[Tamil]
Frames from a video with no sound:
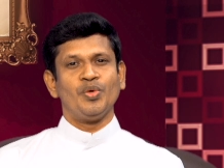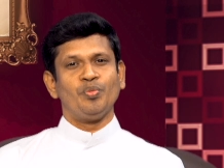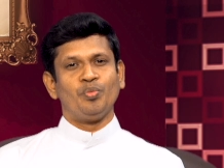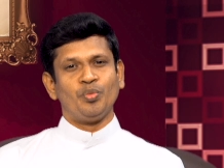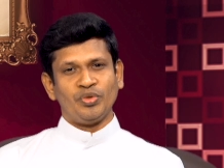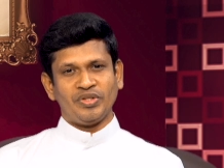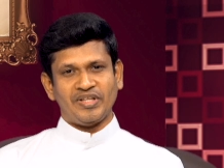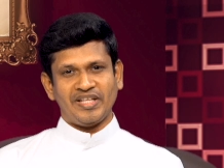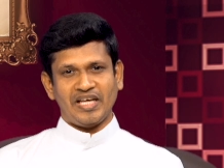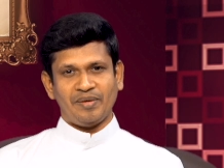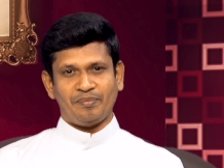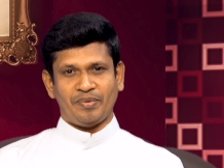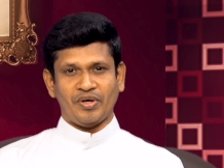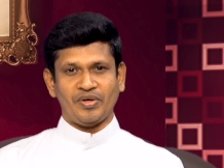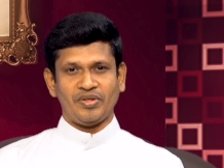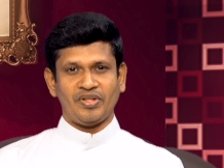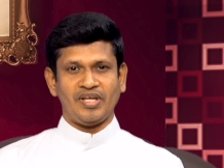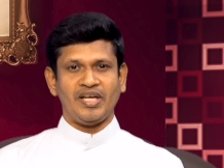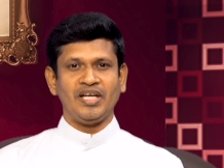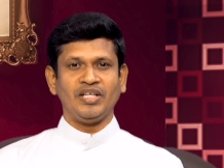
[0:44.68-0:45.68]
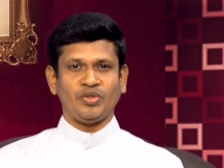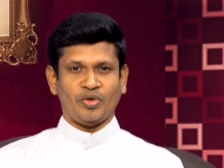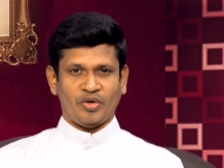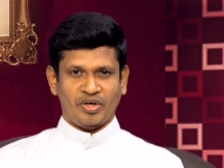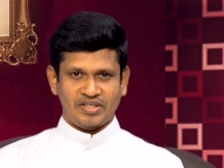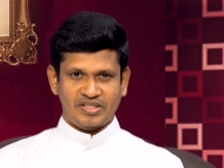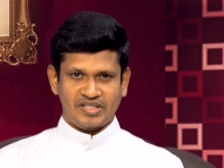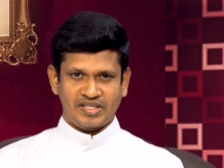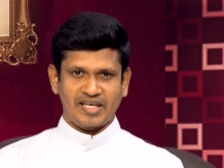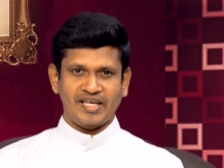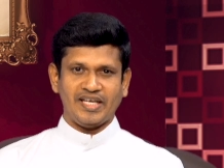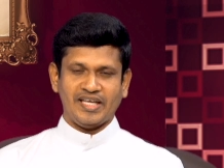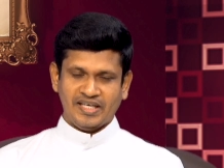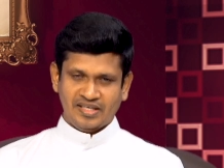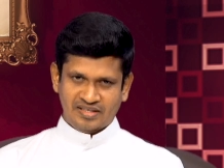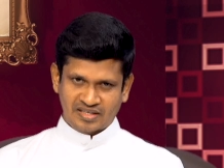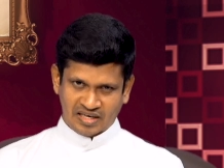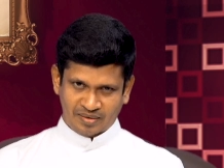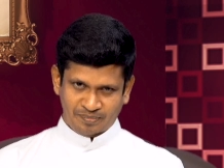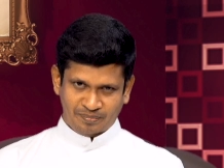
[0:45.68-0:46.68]
முந்தைய பகுதியின் தொடர்ச்சியை
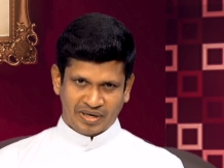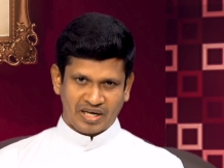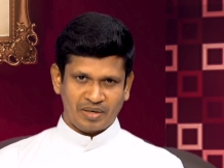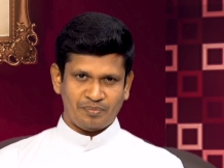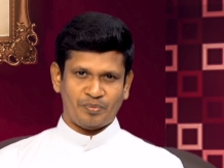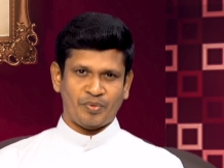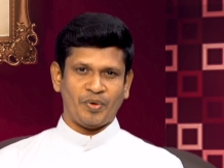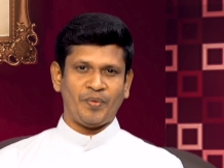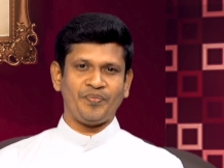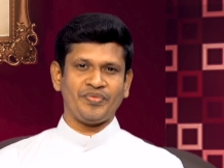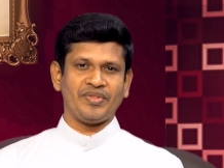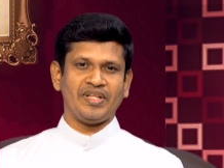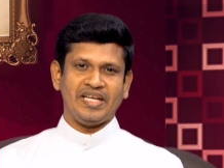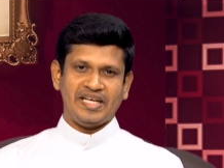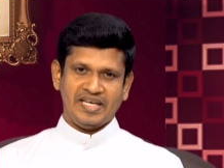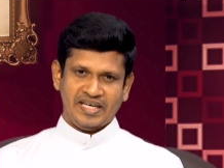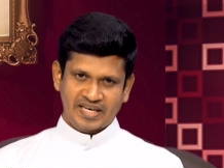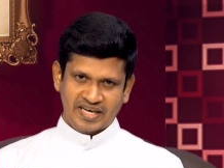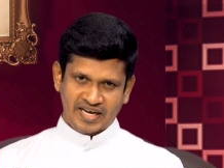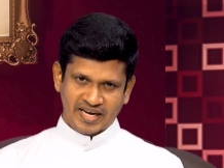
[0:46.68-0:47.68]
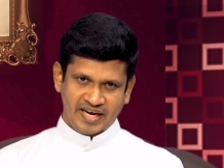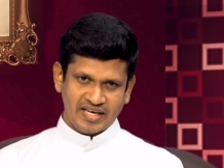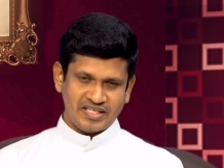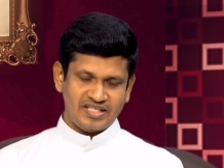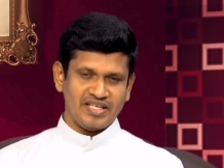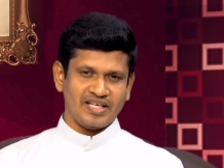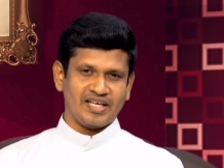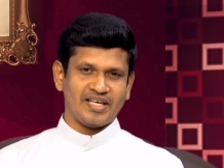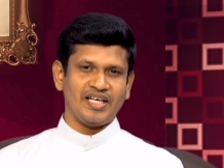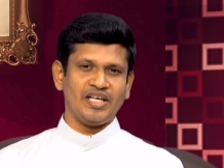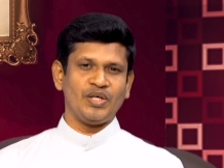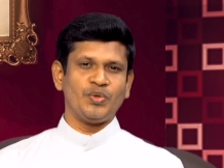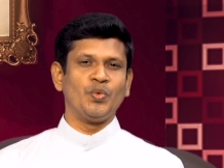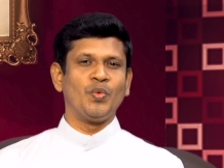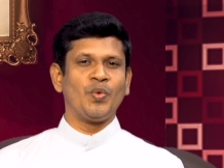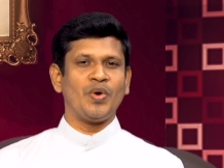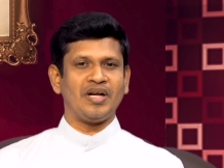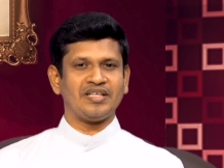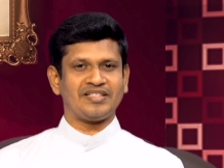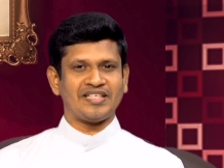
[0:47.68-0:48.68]
இன்று நாம் பார்ப்போம் இன்றைய நிகழ்ச்சிக்கு
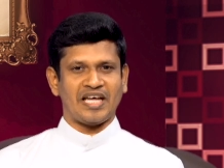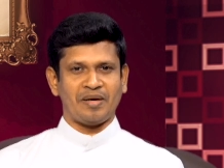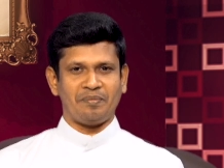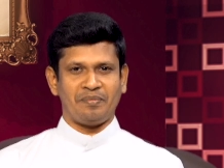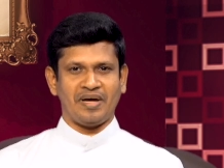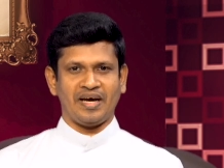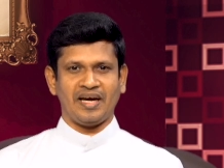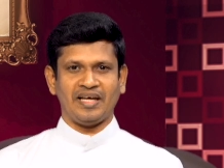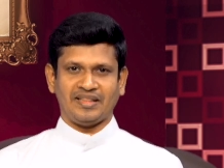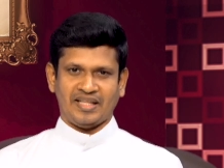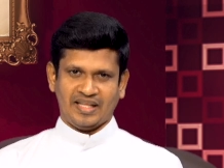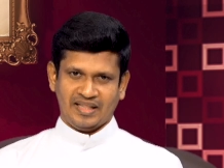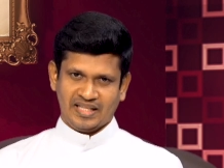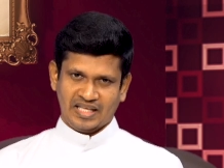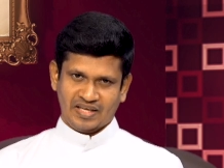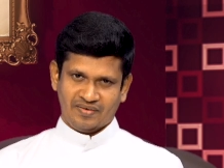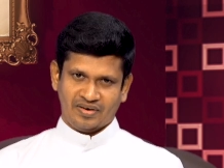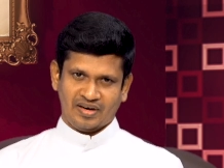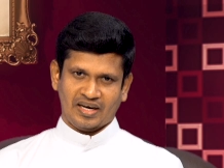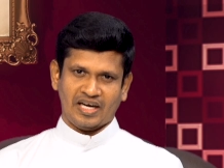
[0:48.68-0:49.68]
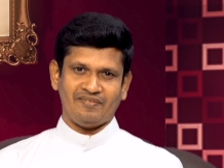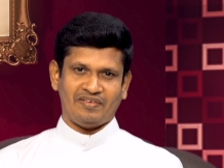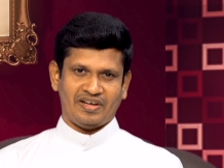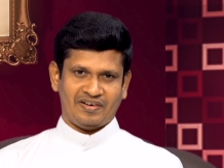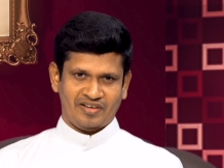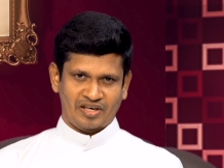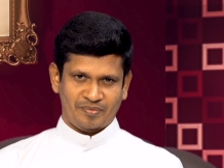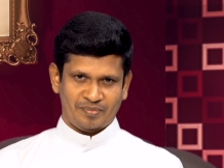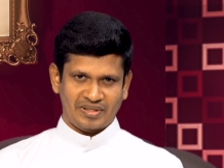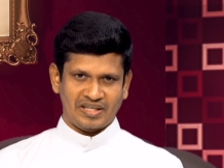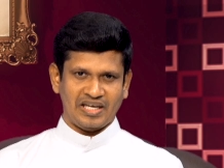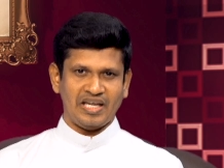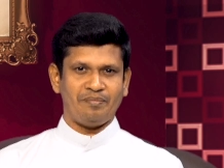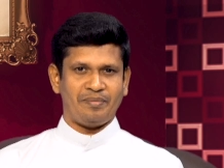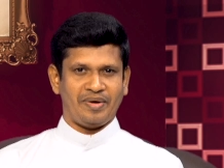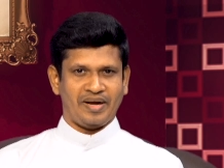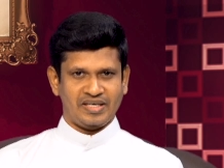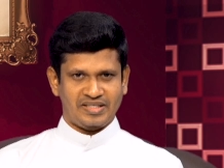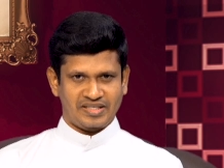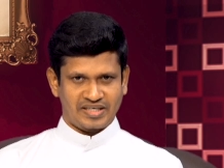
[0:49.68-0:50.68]
உங்கள் சார்பாக தந்தை அவர்களை வரவேற்பதிலே
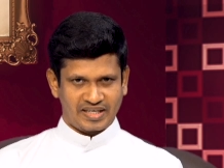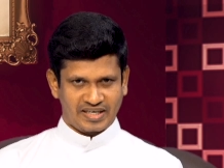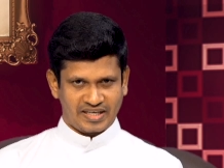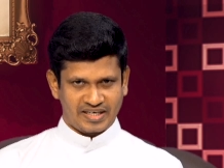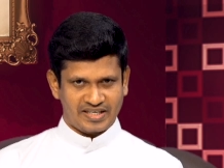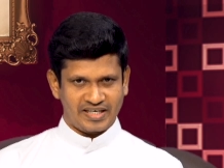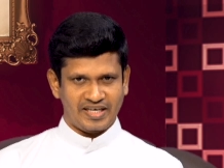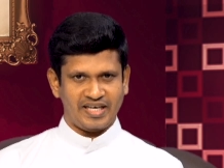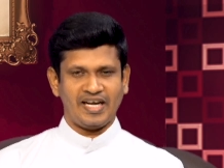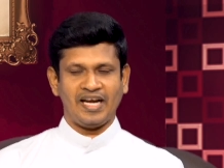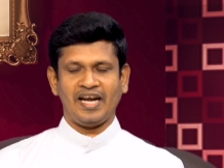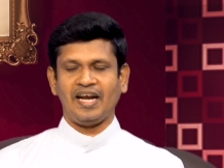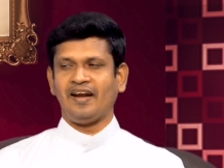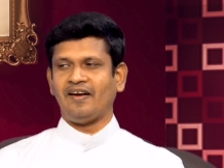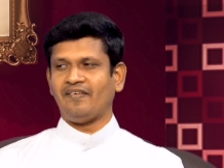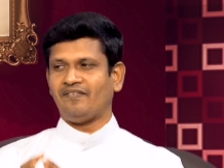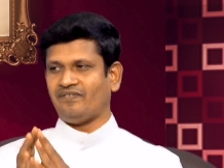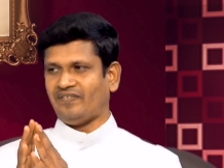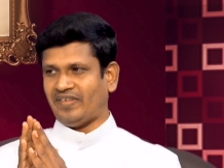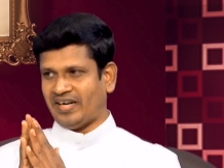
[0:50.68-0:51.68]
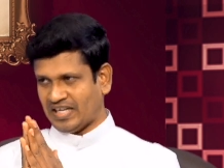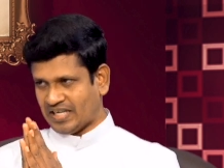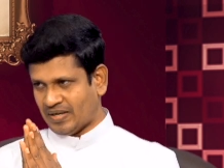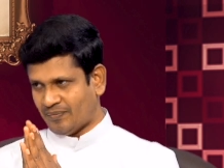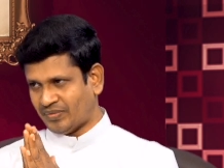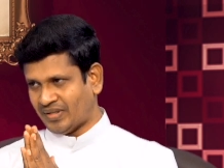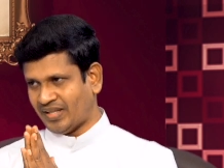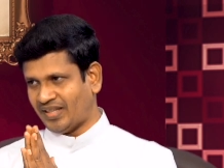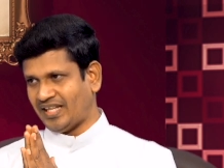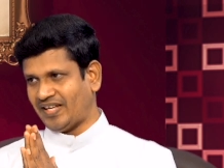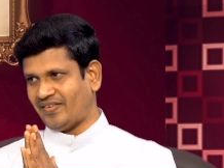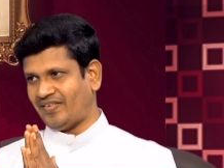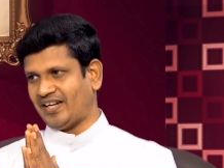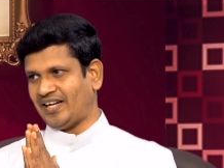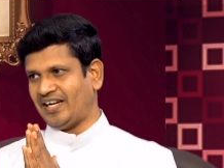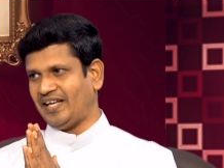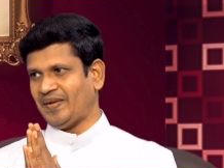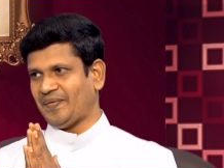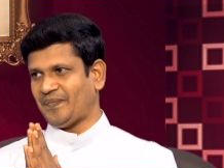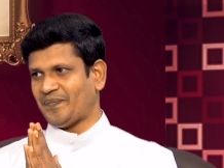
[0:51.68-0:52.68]
மகிழ்ச்சி அடைகின்றேன் வணக்கம் தந்தை அவர்களே